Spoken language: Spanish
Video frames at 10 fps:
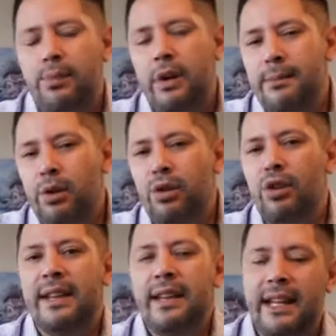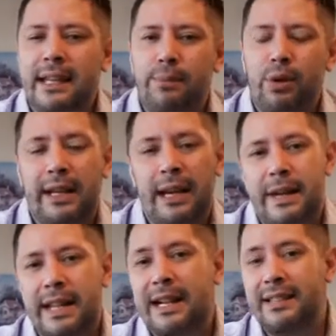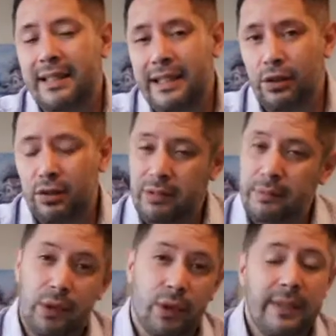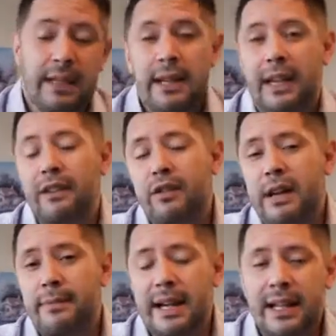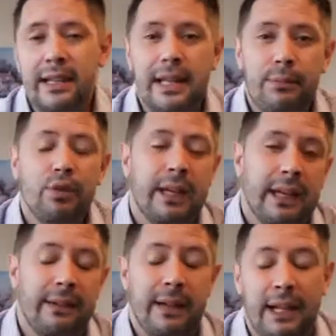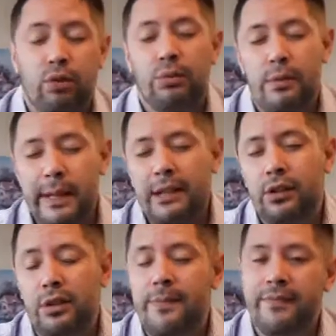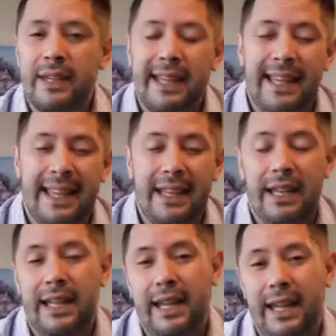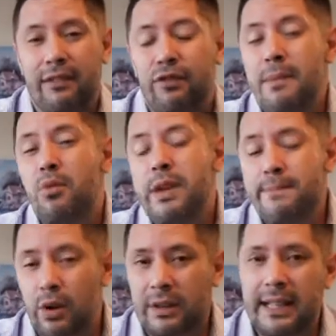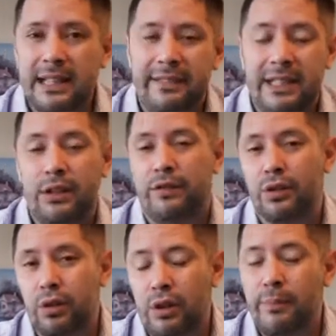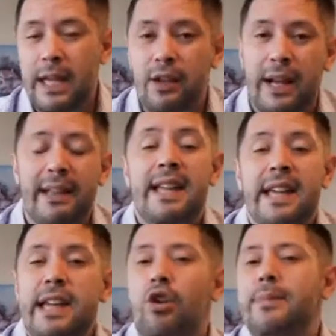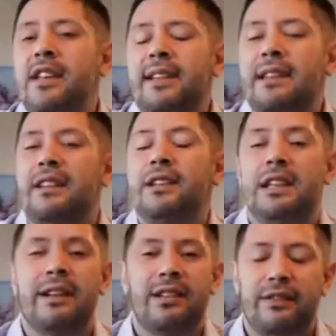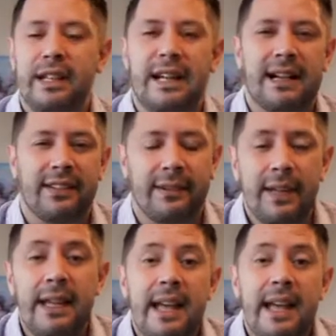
por ejemplo, colocan el ejemplo de la marca Xerox, ¿no? que fue una marca, digamos, que en su momento eh, fue muy importante vendiendo fotocopiadoras y comienza a diversificarse.